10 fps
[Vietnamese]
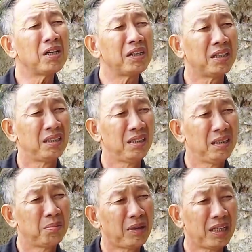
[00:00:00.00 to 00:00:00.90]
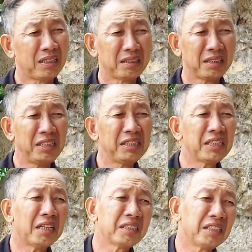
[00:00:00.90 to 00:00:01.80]
bốn người rồi à, mà
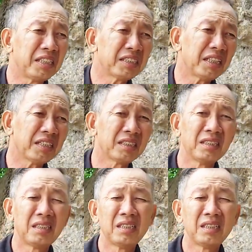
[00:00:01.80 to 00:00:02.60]
đi trơn gì sao